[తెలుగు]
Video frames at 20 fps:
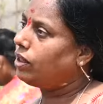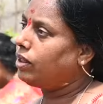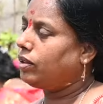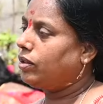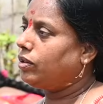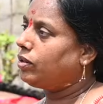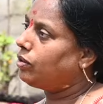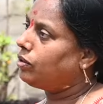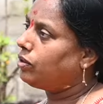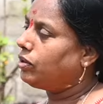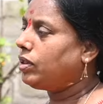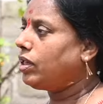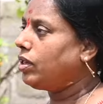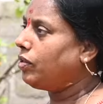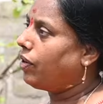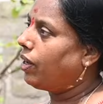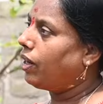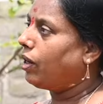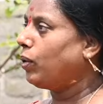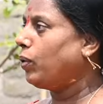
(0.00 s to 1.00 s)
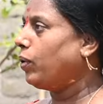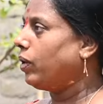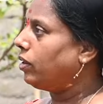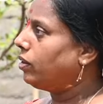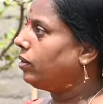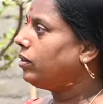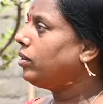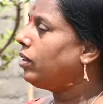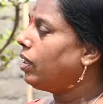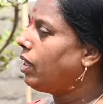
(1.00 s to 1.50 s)
శనివారం కూడా
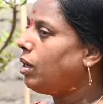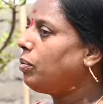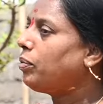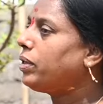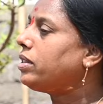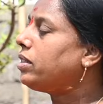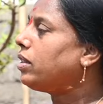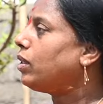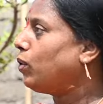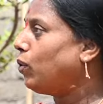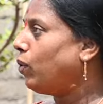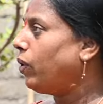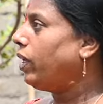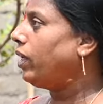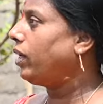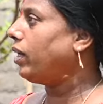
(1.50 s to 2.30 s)
వచ్చేవాళ్ళు వస్తారు